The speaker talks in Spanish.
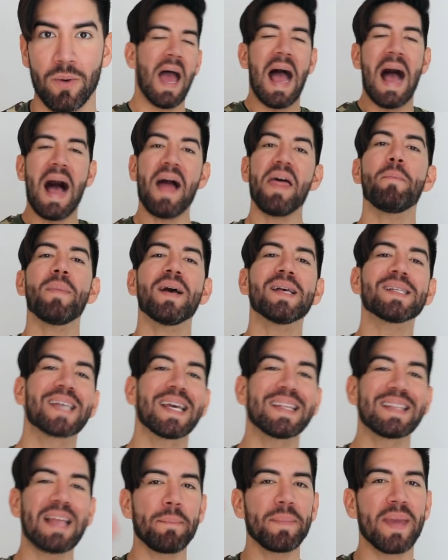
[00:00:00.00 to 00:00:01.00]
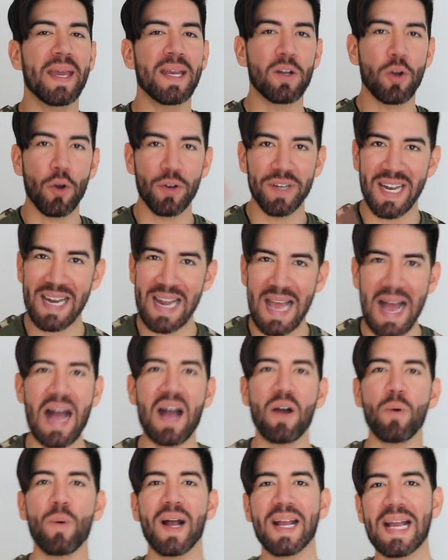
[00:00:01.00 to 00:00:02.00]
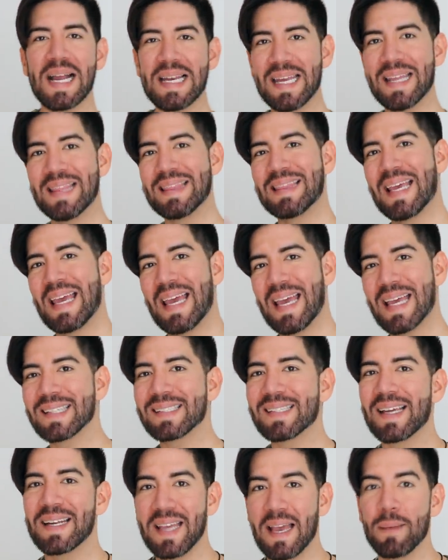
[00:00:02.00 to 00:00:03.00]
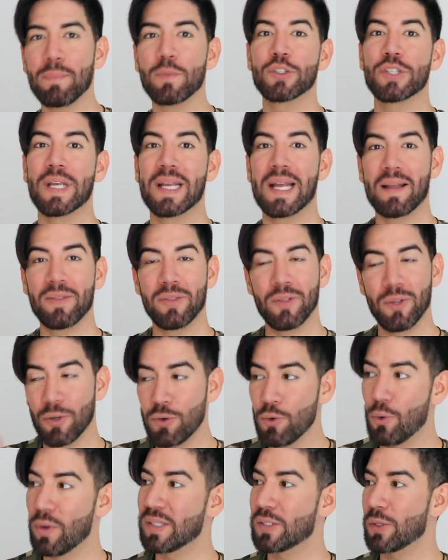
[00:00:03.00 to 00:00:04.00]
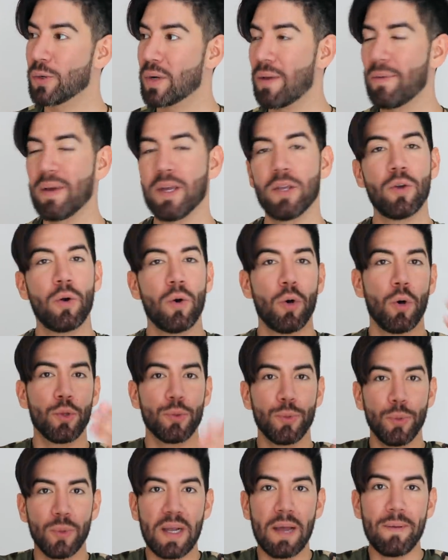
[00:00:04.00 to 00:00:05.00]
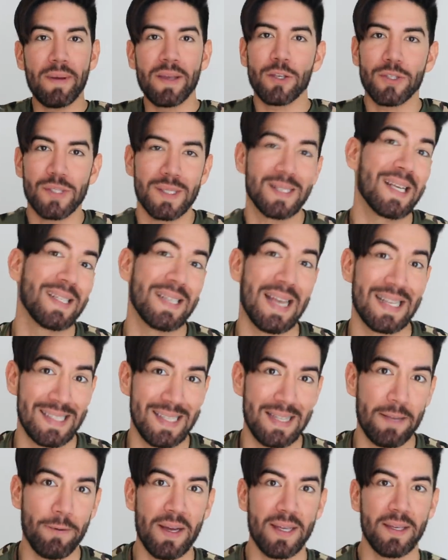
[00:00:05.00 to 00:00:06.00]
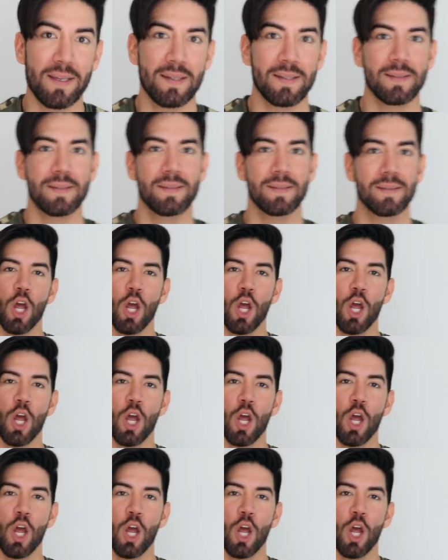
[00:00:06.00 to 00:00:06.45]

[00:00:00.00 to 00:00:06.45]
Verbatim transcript: Además que también con el agua caliente estaríamos secando nuestro cabello o tu cabello si es que así te bañas